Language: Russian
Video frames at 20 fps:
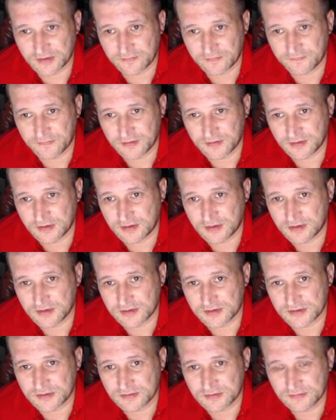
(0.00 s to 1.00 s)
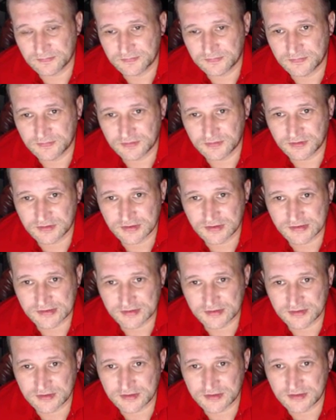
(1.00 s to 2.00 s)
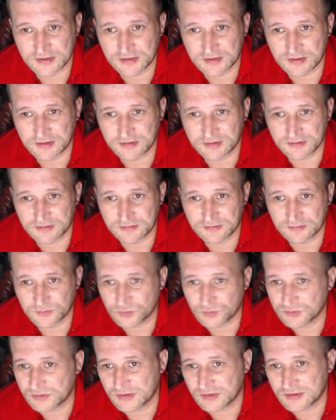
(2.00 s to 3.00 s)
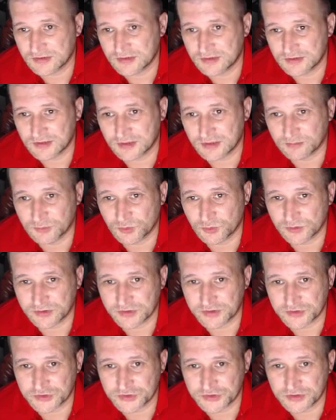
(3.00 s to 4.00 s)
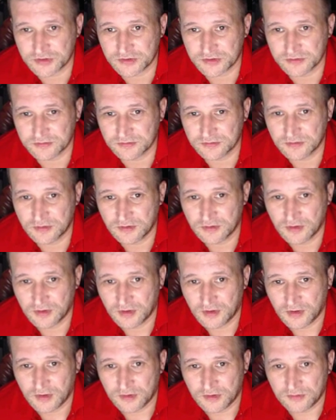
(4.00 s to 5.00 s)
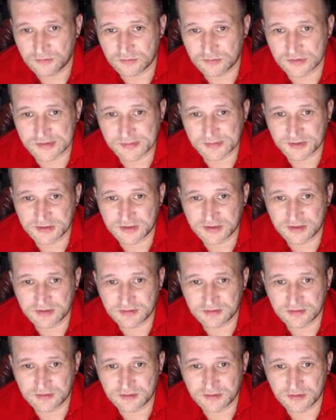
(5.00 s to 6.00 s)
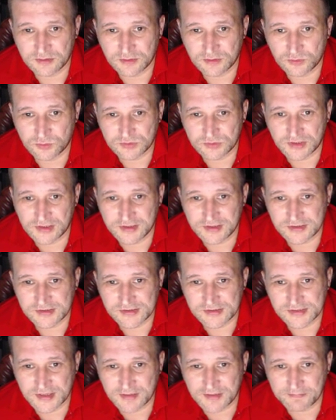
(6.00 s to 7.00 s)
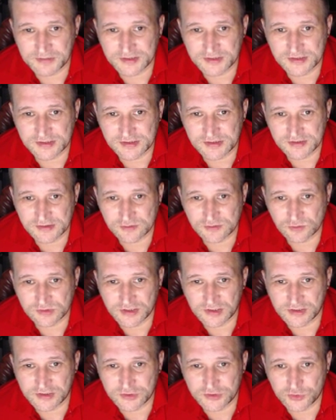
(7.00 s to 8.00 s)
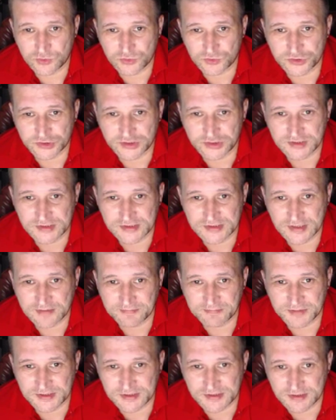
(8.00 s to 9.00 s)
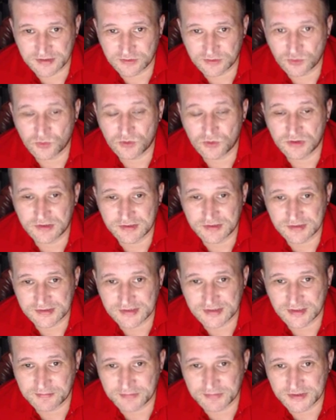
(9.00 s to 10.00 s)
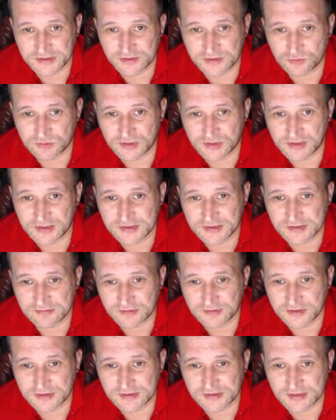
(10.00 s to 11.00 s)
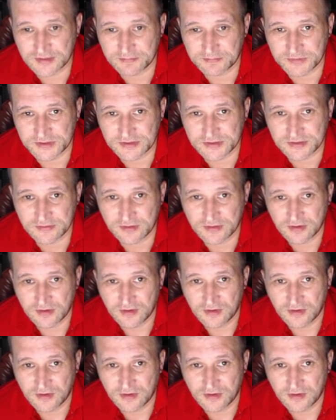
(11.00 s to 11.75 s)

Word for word: Офигеть! Это за 10 лет. Ну, это не так много, я считаю. Вот, смотри, э, удалить записи, удалить чужие записи, 0 записей, удалить свои записи.